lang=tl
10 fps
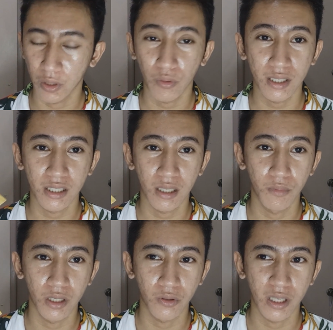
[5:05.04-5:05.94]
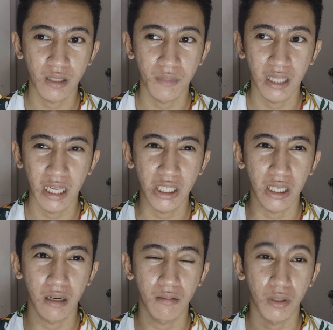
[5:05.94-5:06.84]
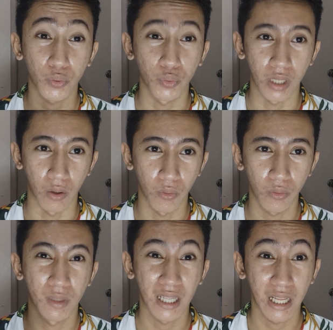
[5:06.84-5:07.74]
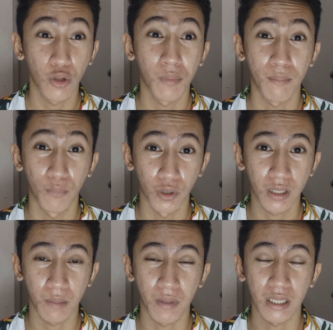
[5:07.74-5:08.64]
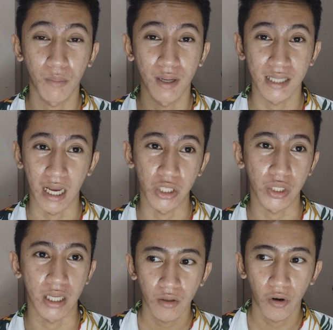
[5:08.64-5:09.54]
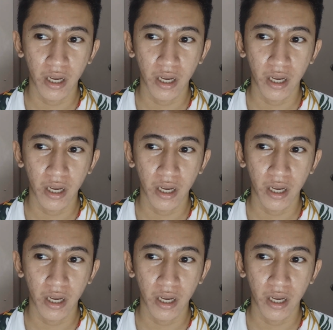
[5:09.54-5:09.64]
ito kasi sabon na to is madali siyang matunaw, madaling lumambot kapag nabasa siya.